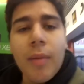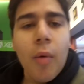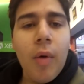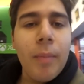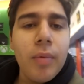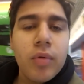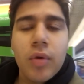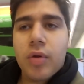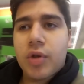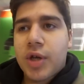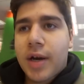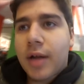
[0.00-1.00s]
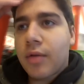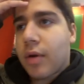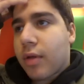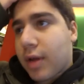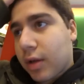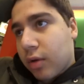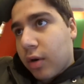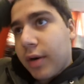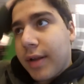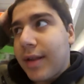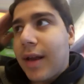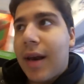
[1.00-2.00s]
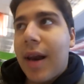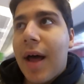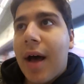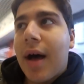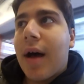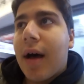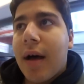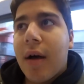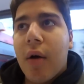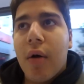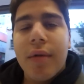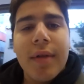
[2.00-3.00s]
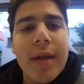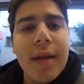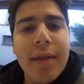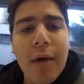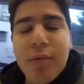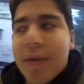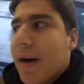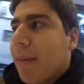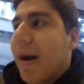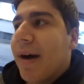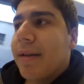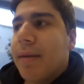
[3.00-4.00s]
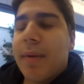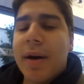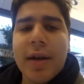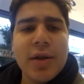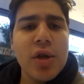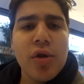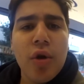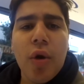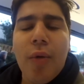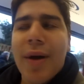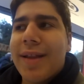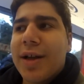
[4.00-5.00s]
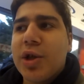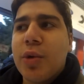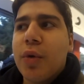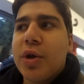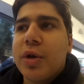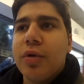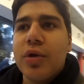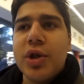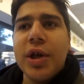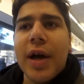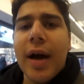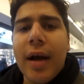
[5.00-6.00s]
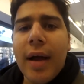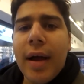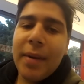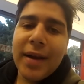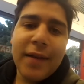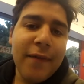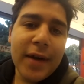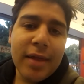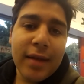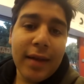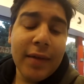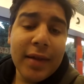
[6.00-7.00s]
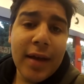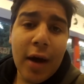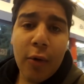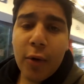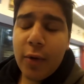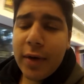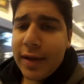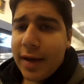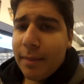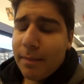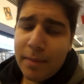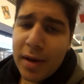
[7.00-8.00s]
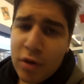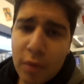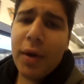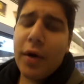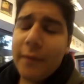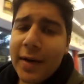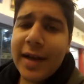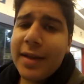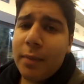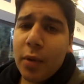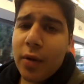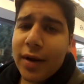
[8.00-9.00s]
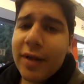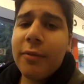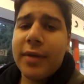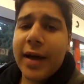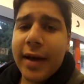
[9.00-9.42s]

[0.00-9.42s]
Comunque appunto sto cercando lo scatolone della cosa de da un terabyte perché c'è solo quella da 500 giga e poi la differenza è da 20 euro, quindi penso mi convenga di più quella da un